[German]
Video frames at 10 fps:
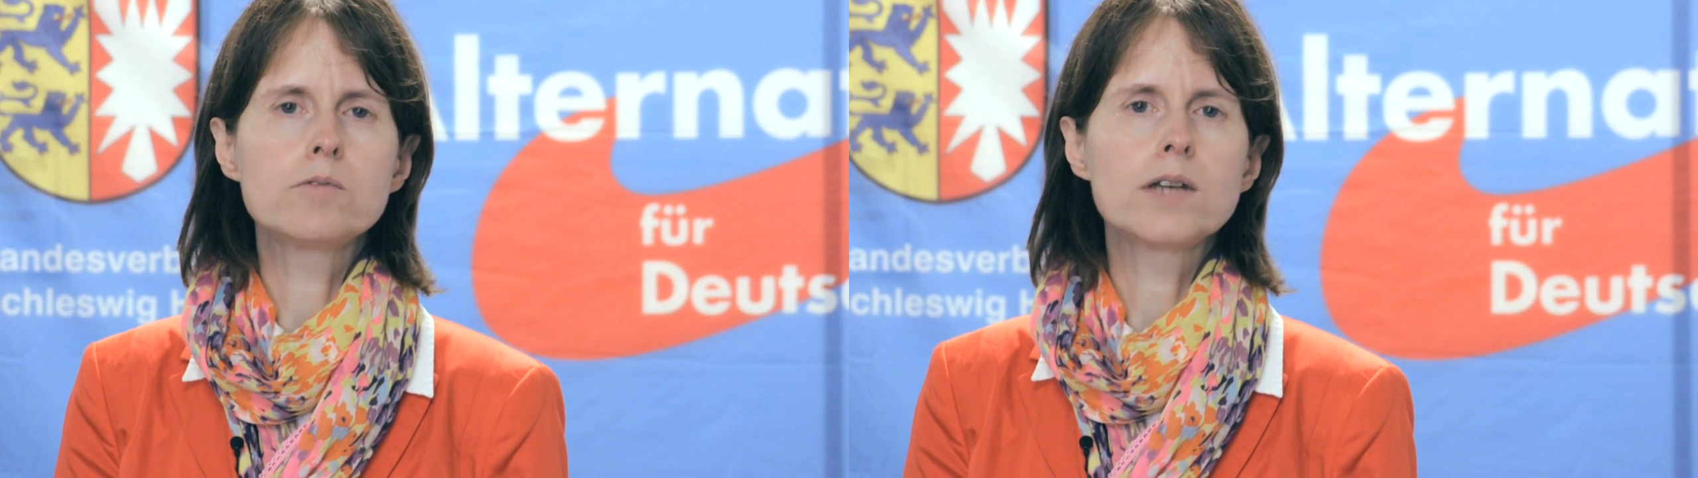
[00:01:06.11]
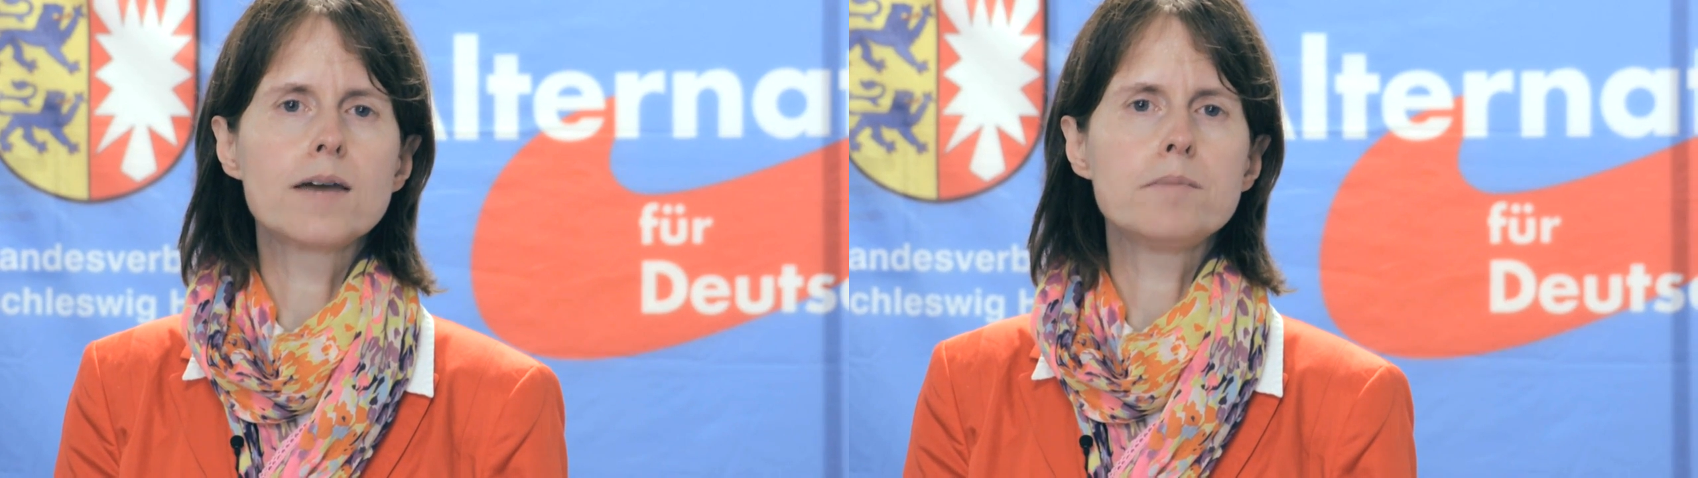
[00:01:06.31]

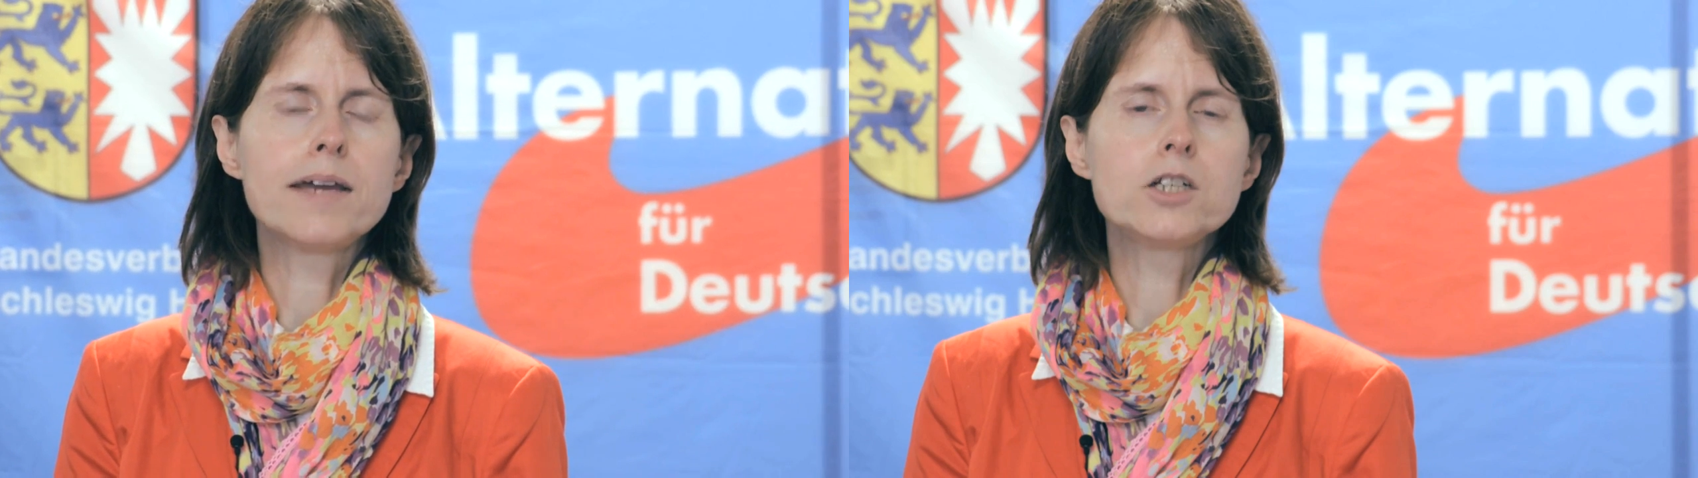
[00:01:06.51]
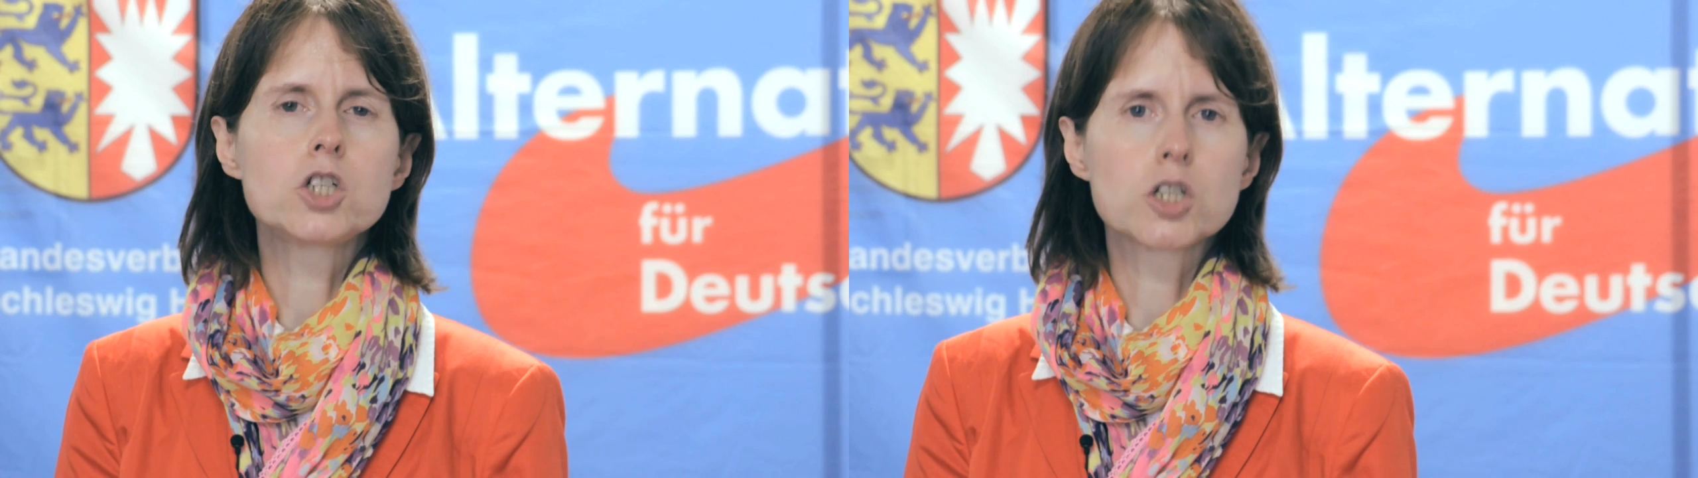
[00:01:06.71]
wo der
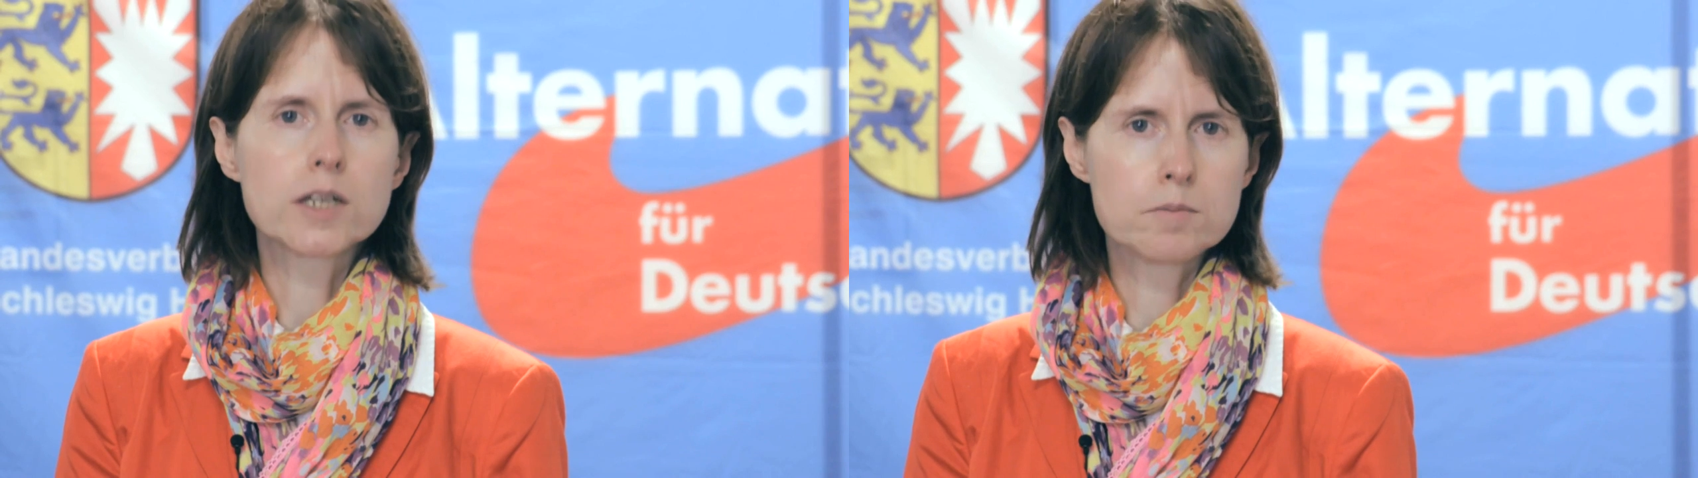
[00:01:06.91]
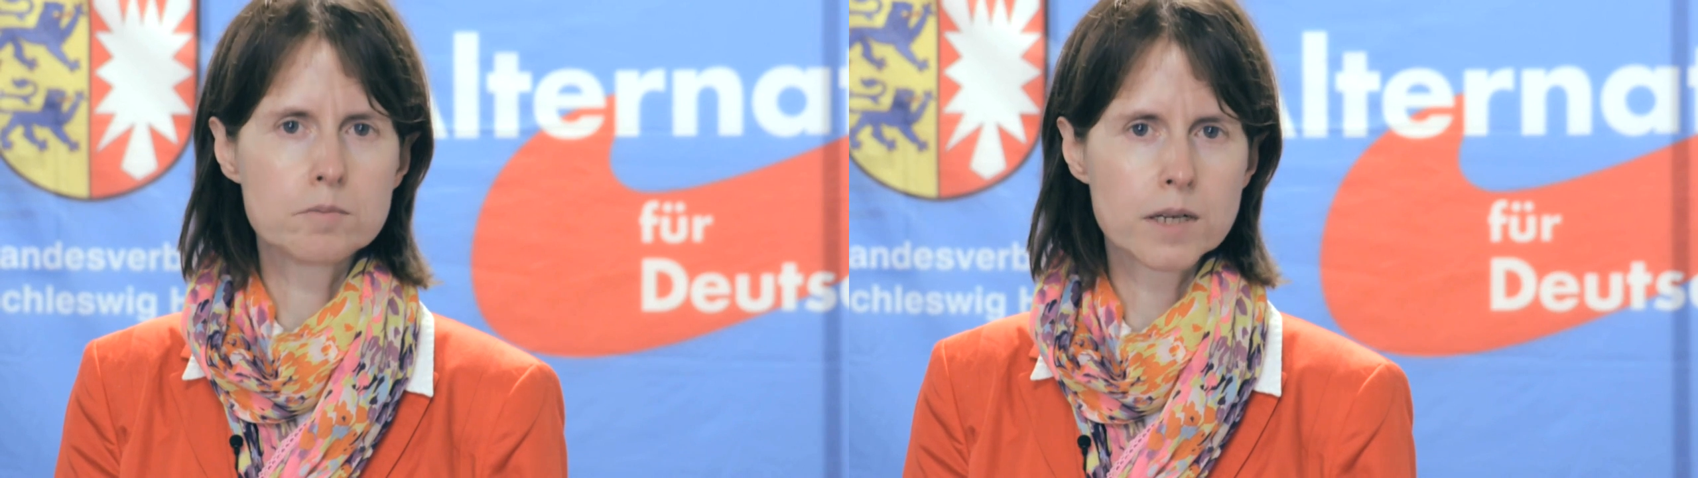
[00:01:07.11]
Mensch
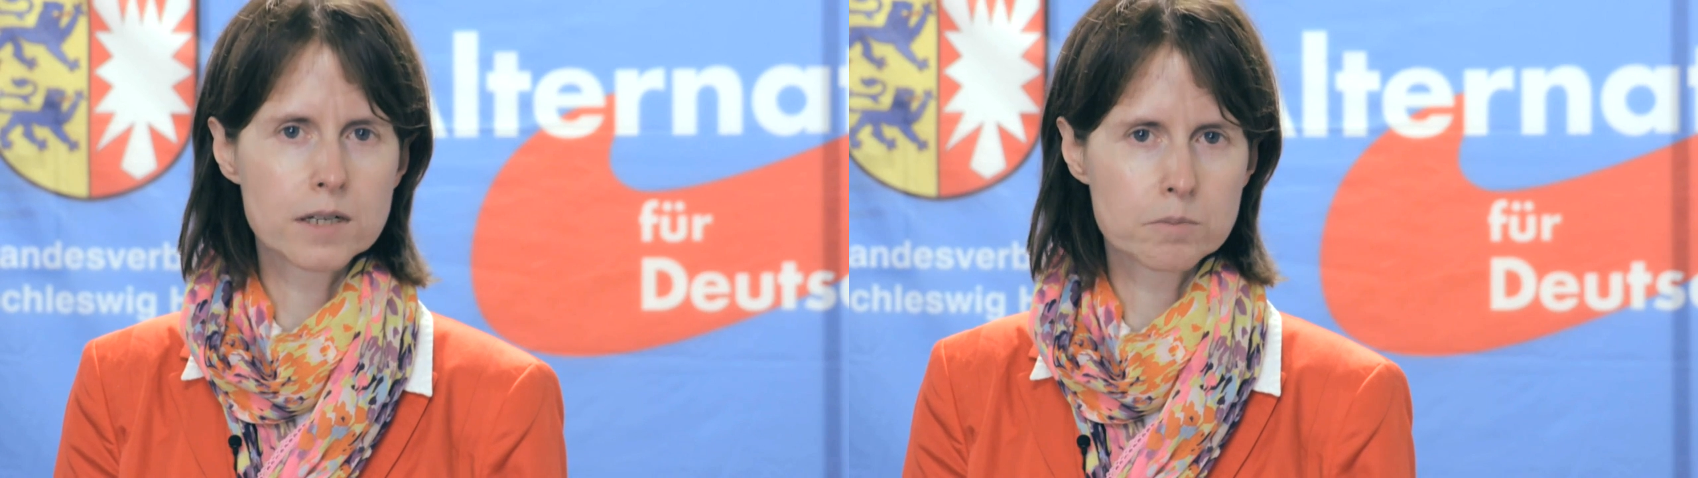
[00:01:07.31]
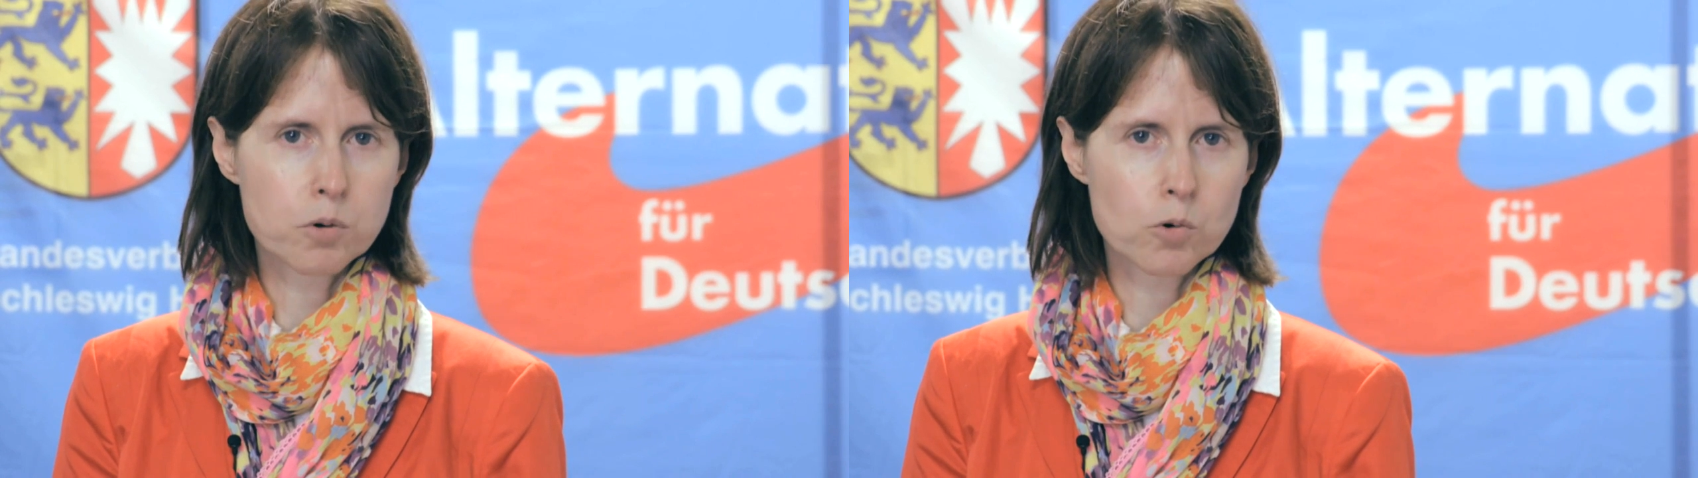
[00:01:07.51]
im
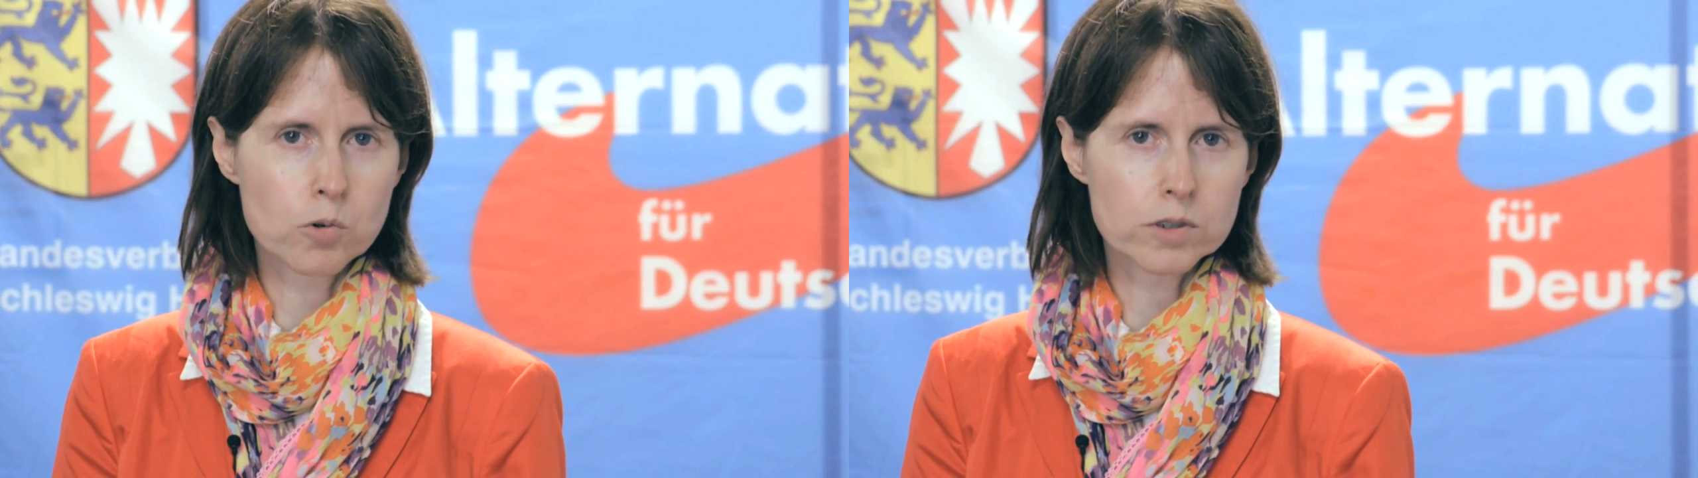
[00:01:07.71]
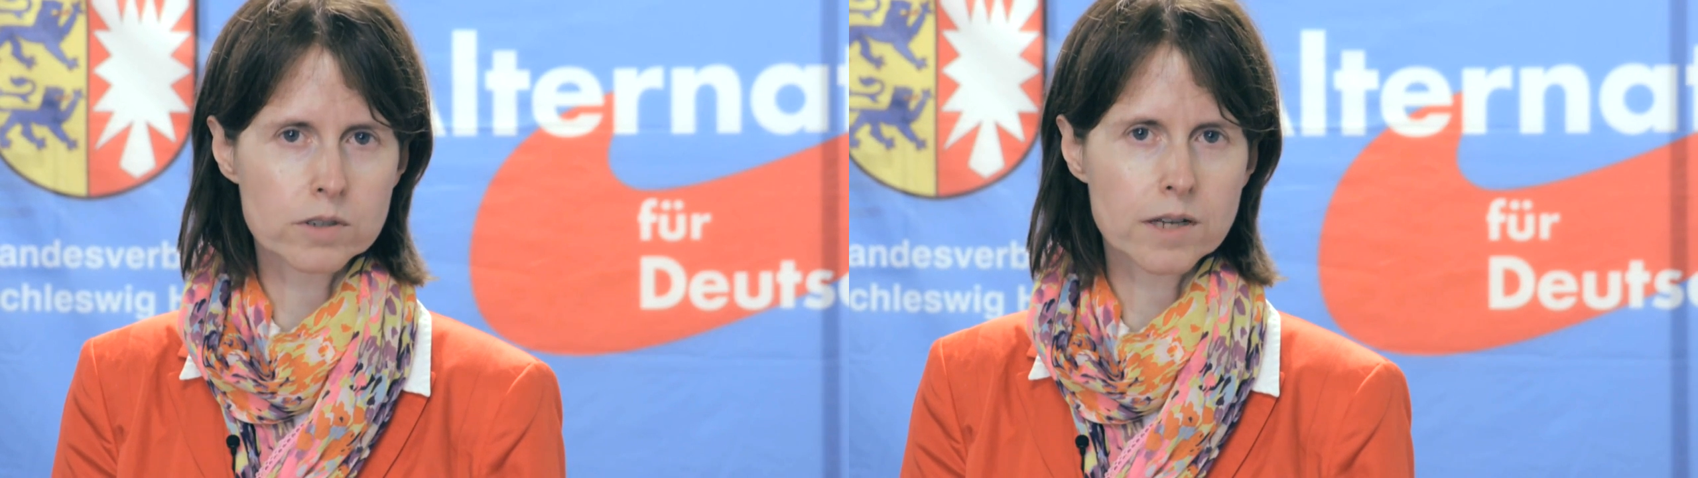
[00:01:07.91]

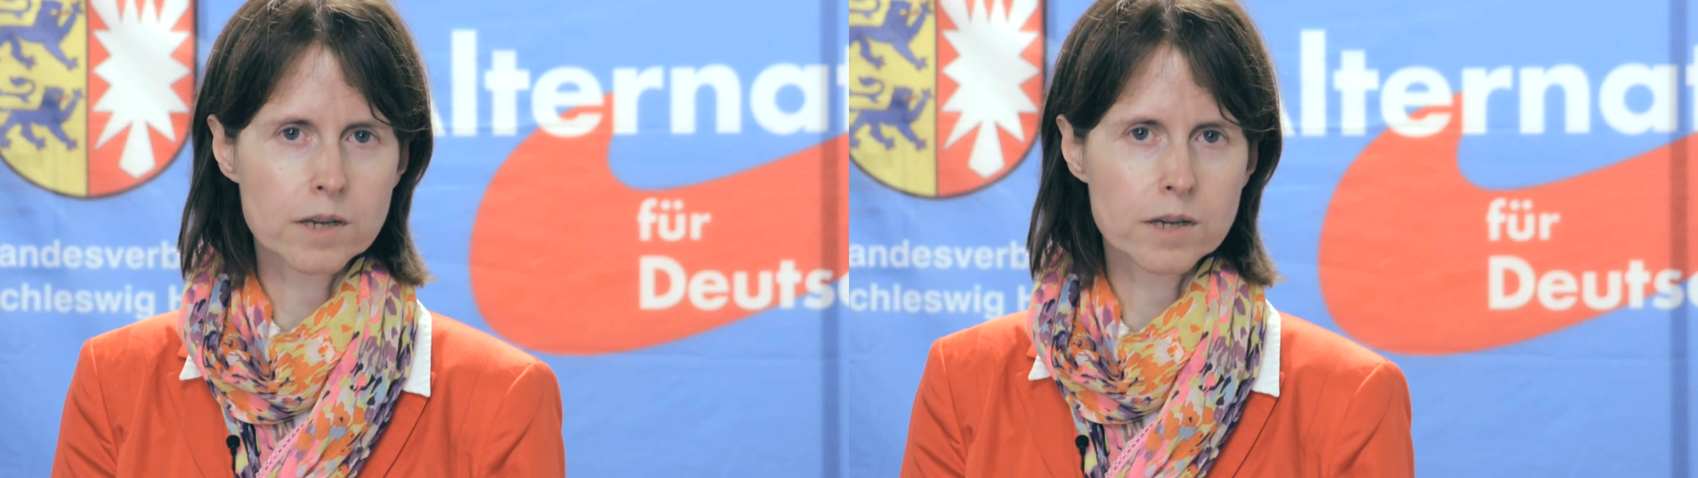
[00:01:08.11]
Mittelpunkt